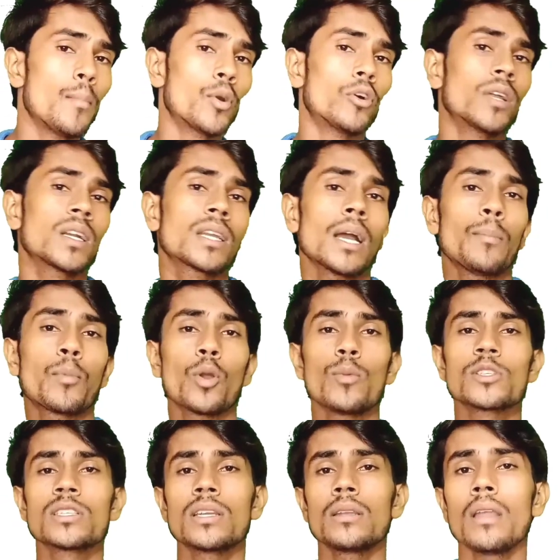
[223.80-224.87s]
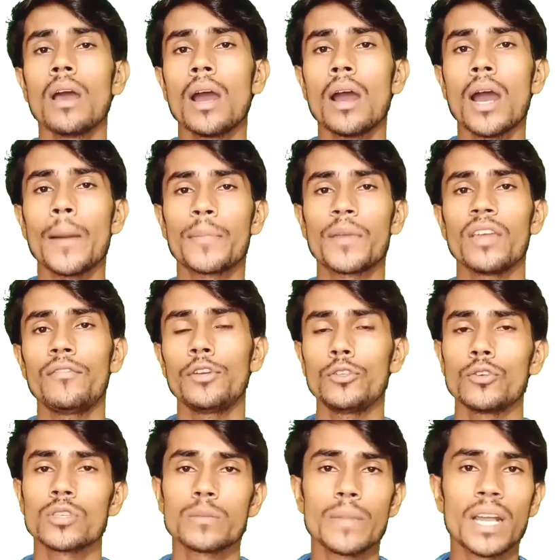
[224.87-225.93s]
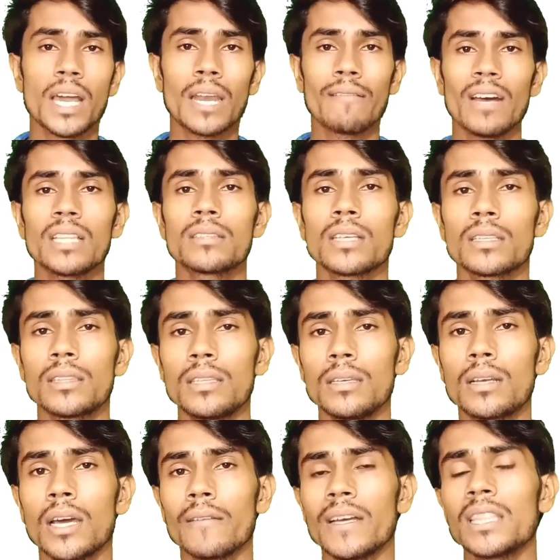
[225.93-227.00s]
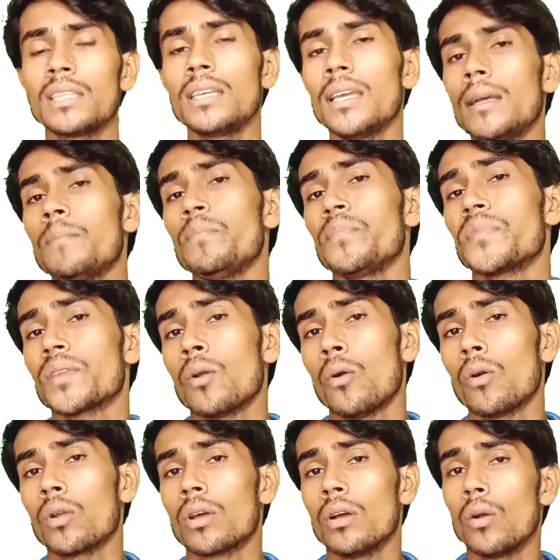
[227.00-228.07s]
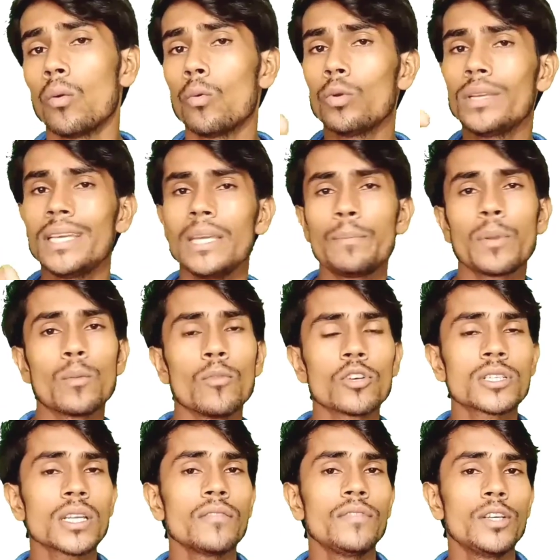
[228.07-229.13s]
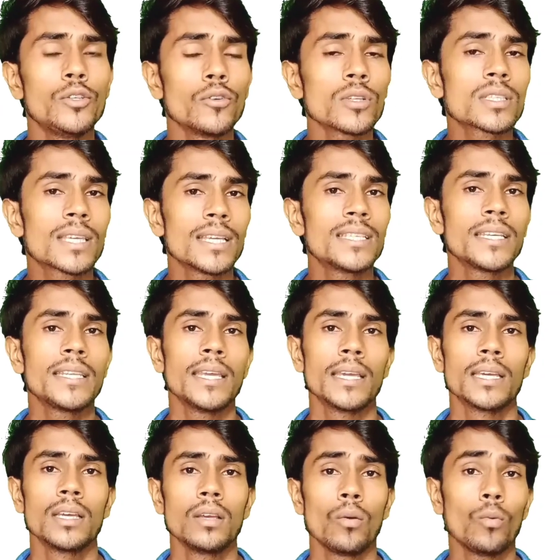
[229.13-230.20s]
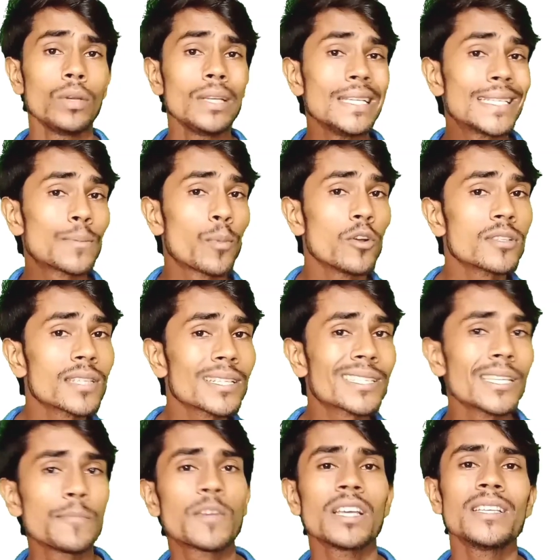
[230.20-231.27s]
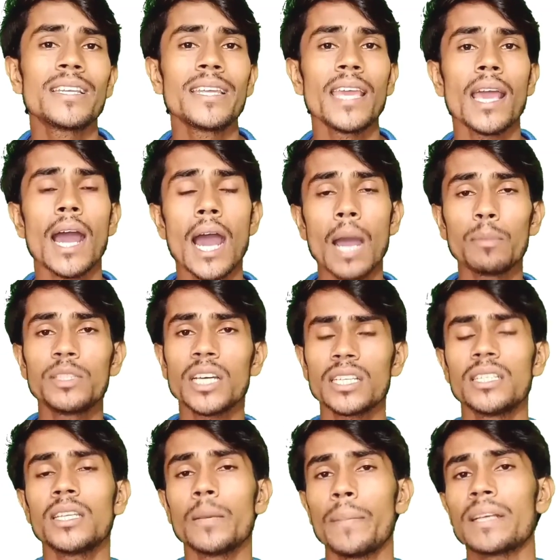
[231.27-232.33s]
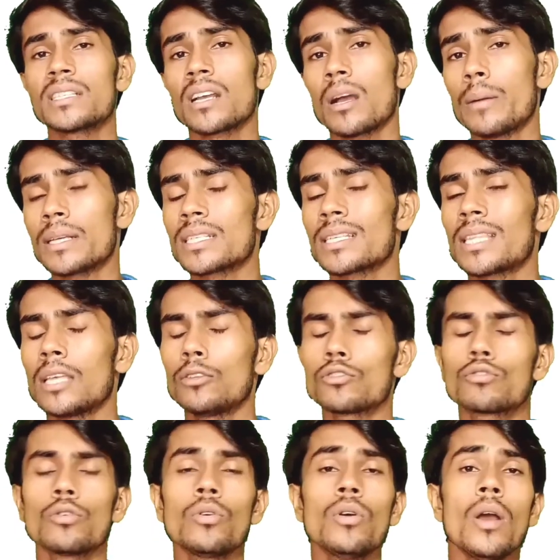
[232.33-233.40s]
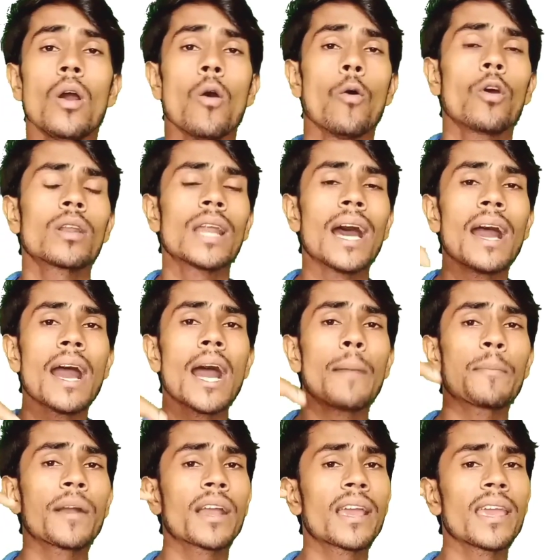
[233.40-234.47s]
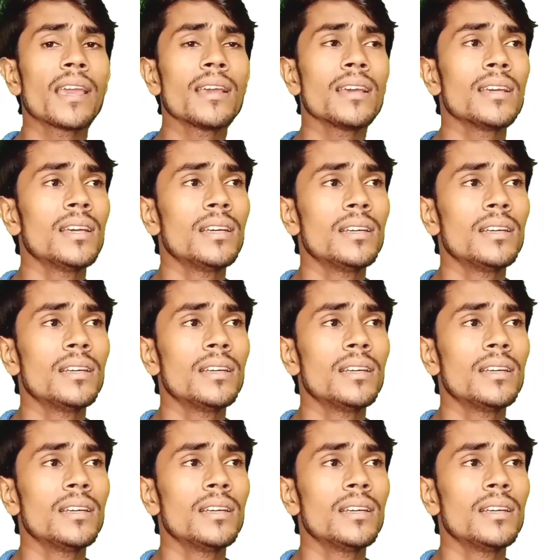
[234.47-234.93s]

प्रोडक्ट का प्रमोशन आपके वीडियोस में करवा सकती करवाती हैं और उन्हीं प्रमोशन वीडियोस के ज़रिए उन्हीं स्पॉन्सरशिप के जरिए आप ज़्यादा से ज़्यादा पैसा कमा सकते हैं दोस्तों और रहा आपके